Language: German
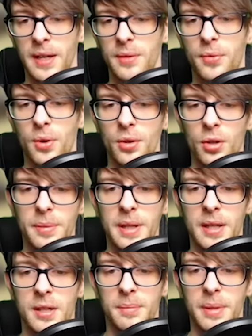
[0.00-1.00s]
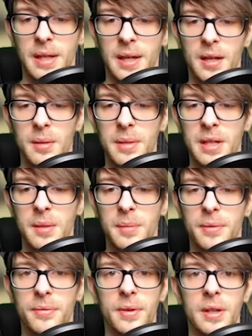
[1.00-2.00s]
gefrorene Objekte. Beginne mit dem
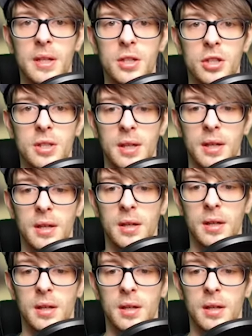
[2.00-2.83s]
Gefrierstrahl.